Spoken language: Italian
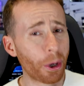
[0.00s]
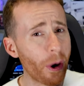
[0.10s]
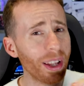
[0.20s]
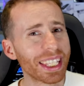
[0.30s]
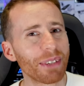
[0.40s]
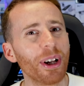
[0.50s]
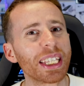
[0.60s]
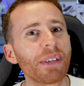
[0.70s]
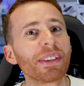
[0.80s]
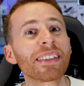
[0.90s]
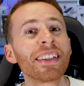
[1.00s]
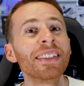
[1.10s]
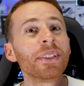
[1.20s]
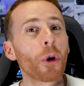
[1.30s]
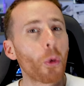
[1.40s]
Quante volte avete
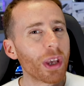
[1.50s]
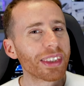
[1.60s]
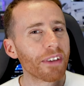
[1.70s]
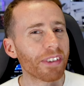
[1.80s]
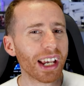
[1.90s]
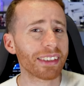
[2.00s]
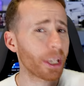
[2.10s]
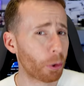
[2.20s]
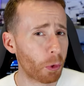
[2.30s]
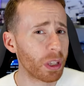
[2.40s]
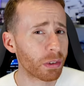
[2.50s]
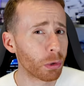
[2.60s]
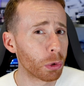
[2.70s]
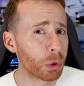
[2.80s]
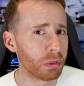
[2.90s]
sentito questa frase qui su
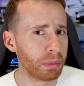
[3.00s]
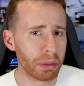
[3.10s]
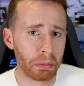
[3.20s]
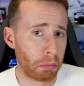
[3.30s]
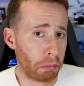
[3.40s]
YouTube?